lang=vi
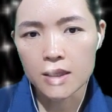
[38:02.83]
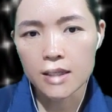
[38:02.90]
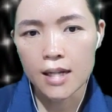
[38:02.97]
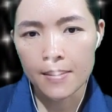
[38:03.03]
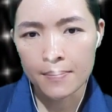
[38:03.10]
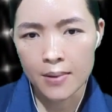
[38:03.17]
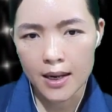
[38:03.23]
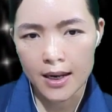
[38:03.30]
tức
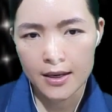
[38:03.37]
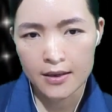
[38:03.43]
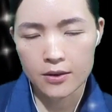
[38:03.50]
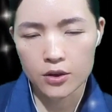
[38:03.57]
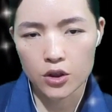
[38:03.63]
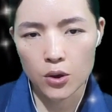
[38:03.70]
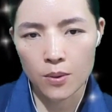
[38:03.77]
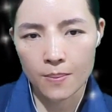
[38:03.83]
cầm
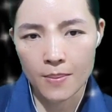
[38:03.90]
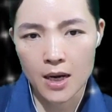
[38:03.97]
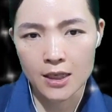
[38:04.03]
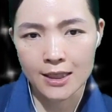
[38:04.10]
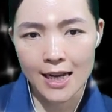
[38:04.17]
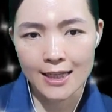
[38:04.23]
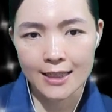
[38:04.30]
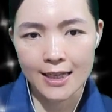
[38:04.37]
lên rồi mở
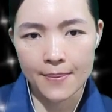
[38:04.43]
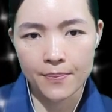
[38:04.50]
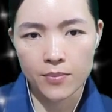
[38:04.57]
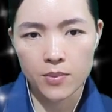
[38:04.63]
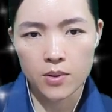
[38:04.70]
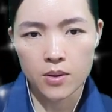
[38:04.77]
ra xem.